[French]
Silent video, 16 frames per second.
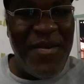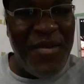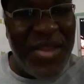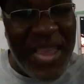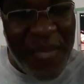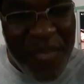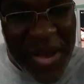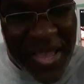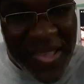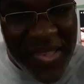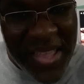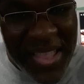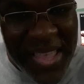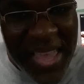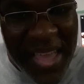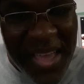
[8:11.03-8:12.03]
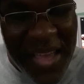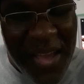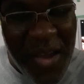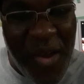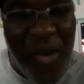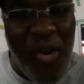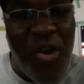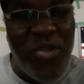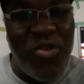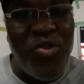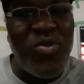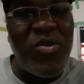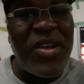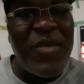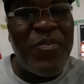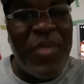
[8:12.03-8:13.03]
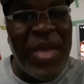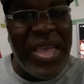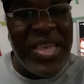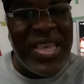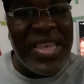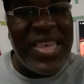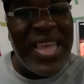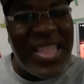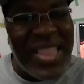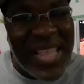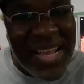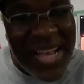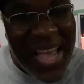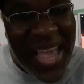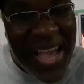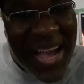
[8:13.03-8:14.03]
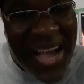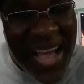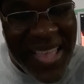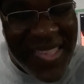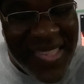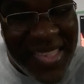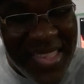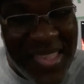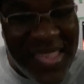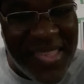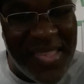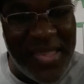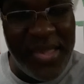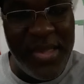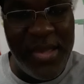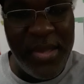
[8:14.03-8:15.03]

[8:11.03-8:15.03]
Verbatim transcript: les Brésiliens, un, autre pays qui est très raciste.